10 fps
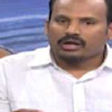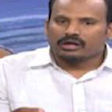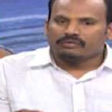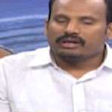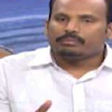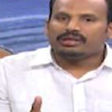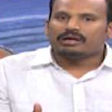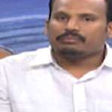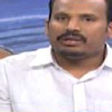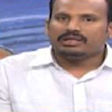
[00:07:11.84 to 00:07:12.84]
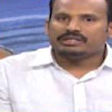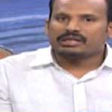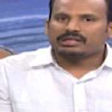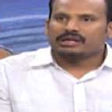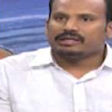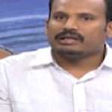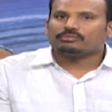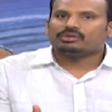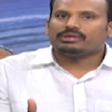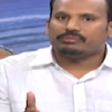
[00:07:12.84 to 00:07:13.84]
వీళ్ళ పిల్లల పెళ్లి చేయడం కానీ
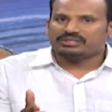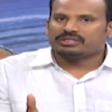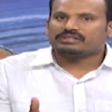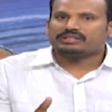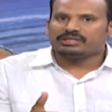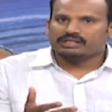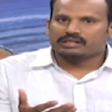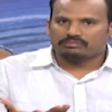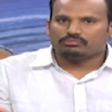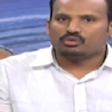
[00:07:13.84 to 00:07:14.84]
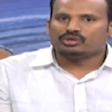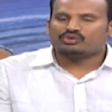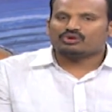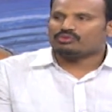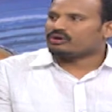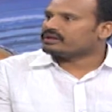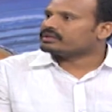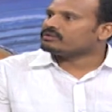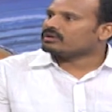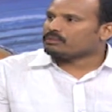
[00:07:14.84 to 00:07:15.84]
లేకపోతే బిజినెస్ని ఇంకా ముందు
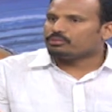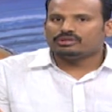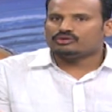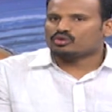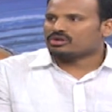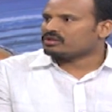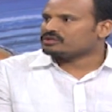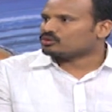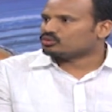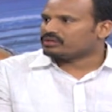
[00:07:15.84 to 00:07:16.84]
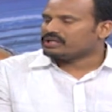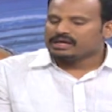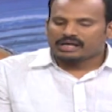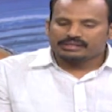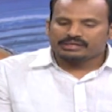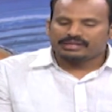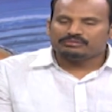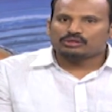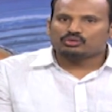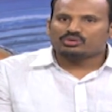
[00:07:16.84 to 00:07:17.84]
తీసుకోవడానికి వాళ్ళు అప్పులు తీసుకుని రావడం జరుగుతుంది hmm. అయితే ఇక్కడ ఏం
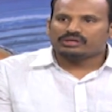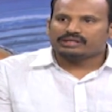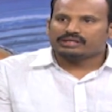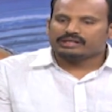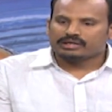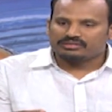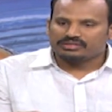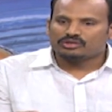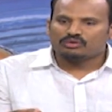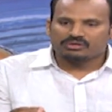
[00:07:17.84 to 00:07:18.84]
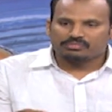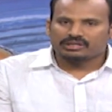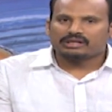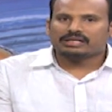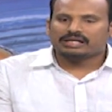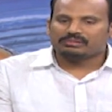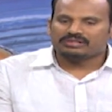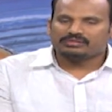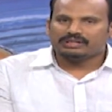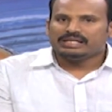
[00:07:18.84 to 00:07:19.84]
జరుగుతుందంటే ఇక్కడ సిరిసిల్లు మనం ప్రధానంగా
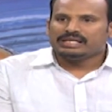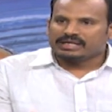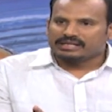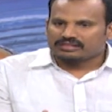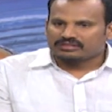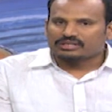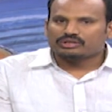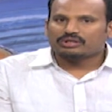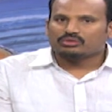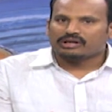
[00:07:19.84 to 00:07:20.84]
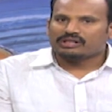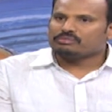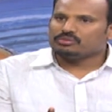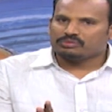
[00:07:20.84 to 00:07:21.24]
గమనిస్తే ఇక్కడ సాంచాలు దాదాపు